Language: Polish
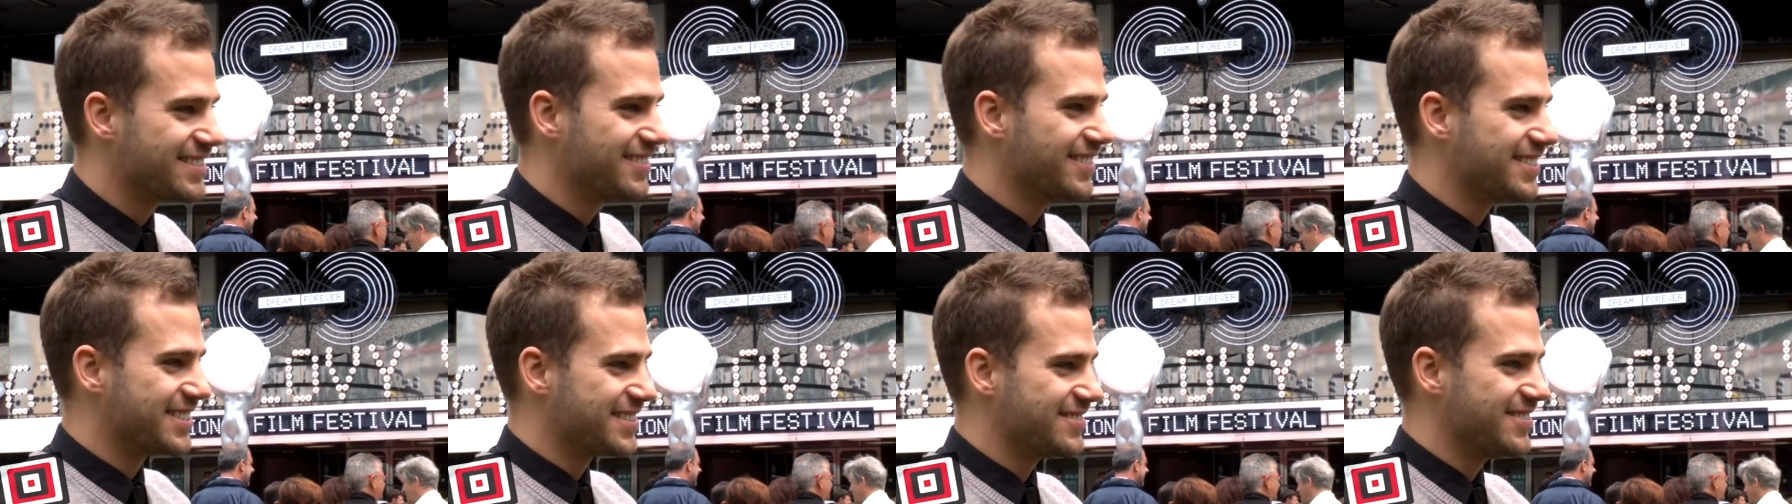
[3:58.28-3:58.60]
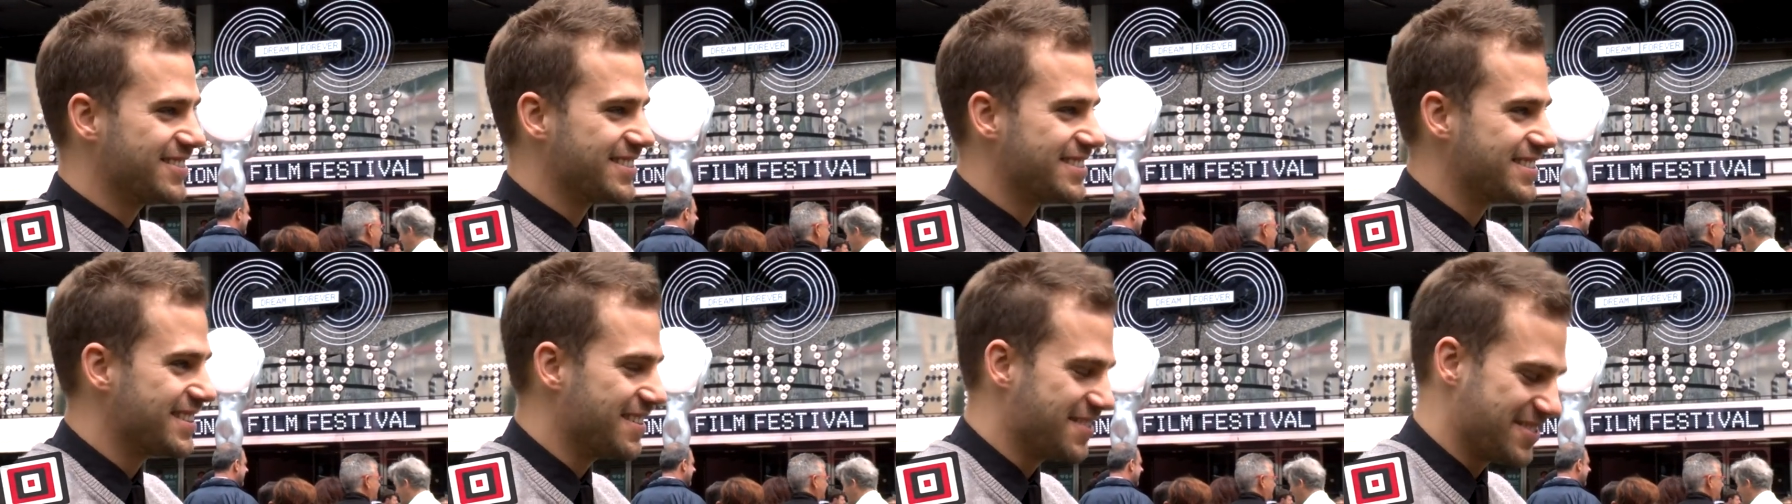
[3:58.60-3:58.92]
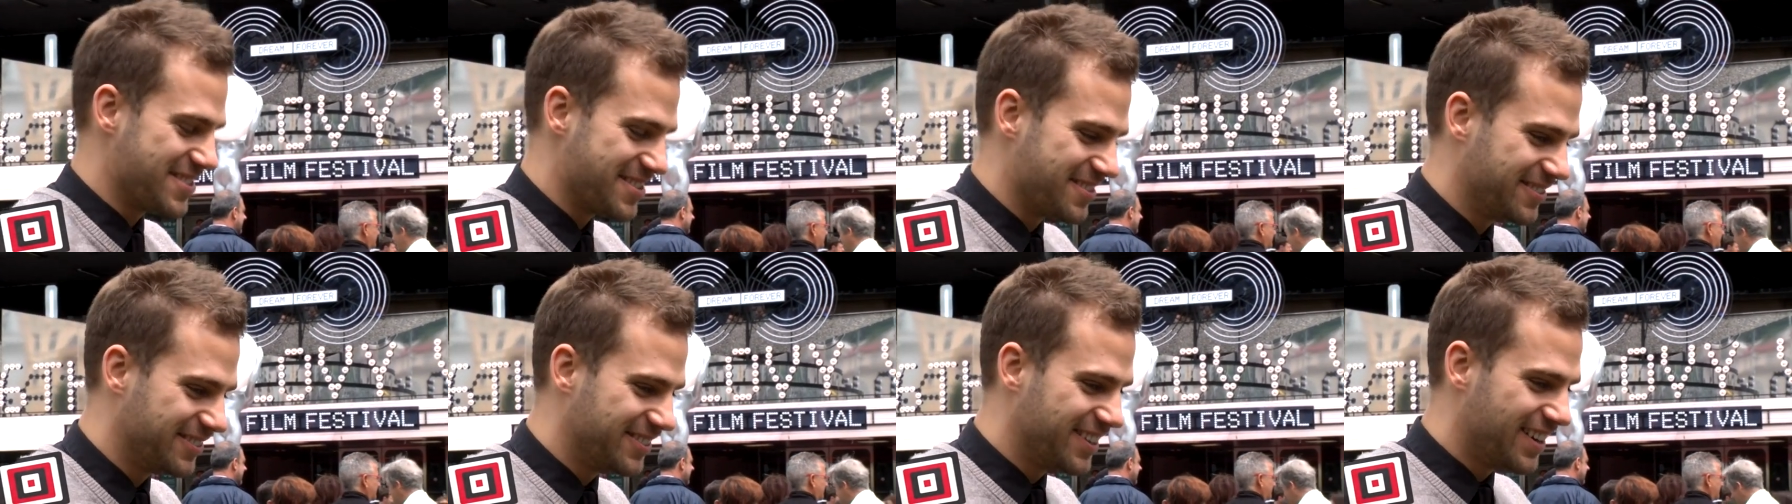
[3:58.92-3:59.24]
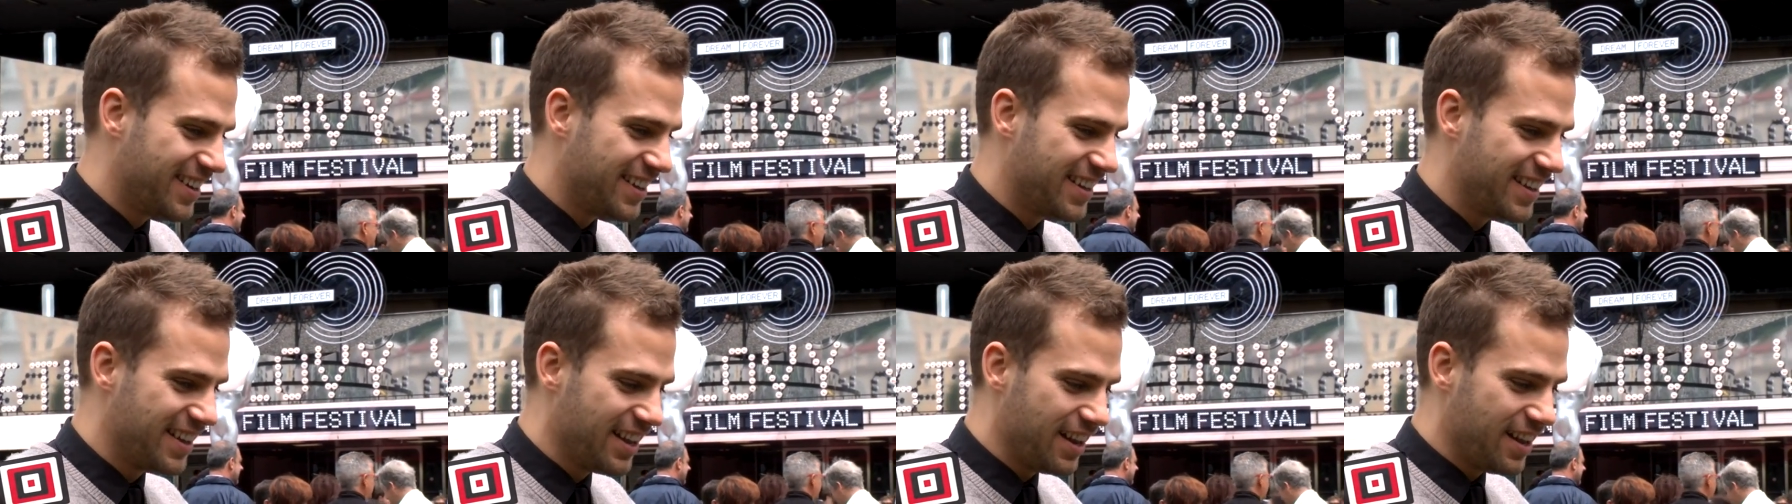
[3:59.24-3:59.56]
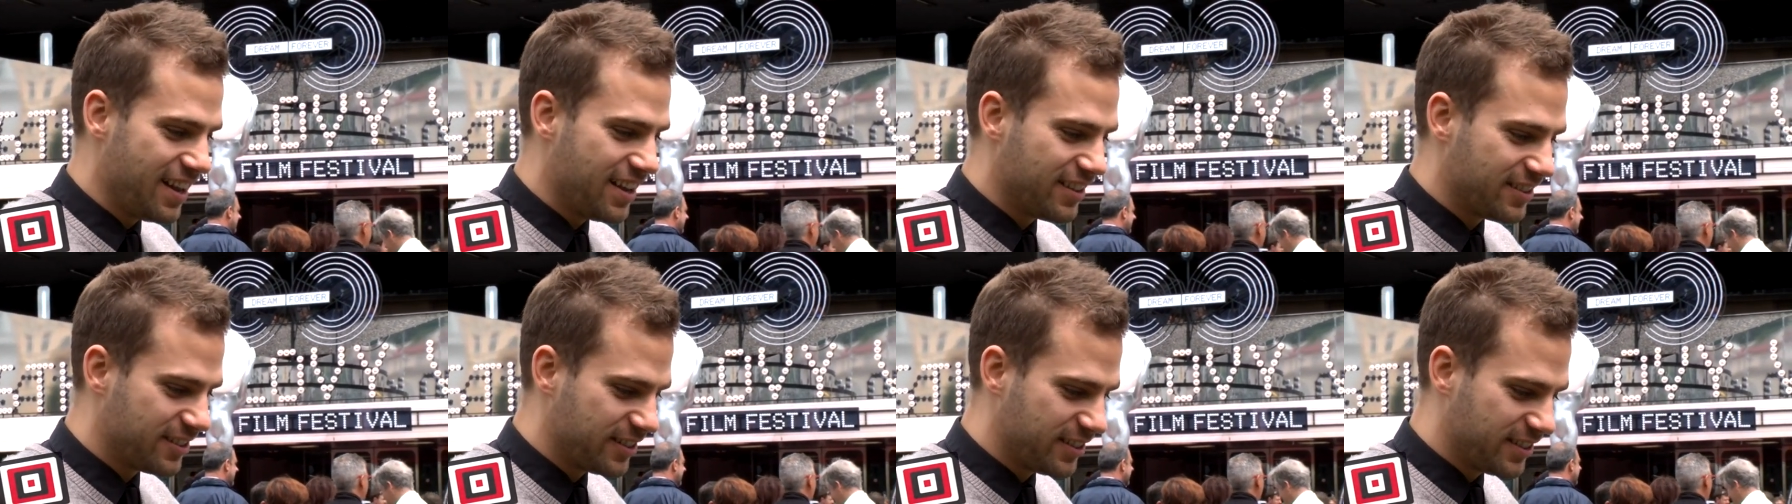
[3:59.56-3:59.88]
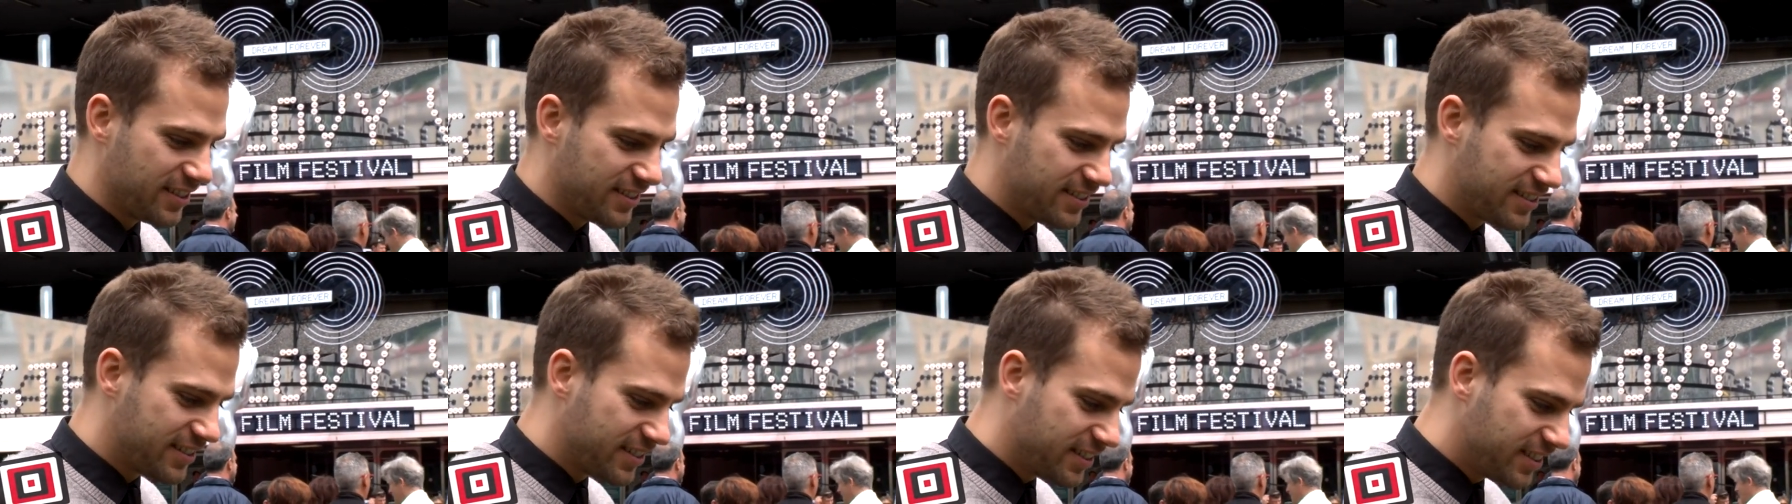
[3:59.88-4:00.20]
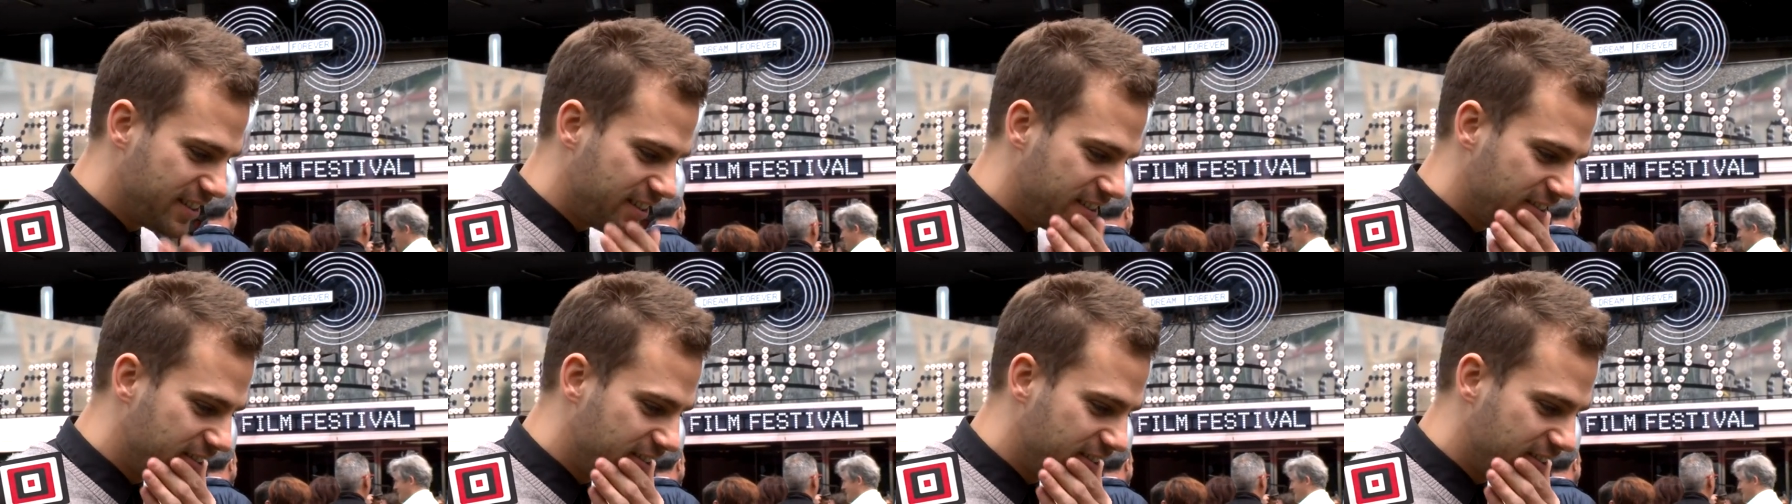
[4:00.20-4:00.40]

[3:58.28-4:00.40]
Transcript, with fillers: Zobaczymy, czy nam się uda. To jest... E,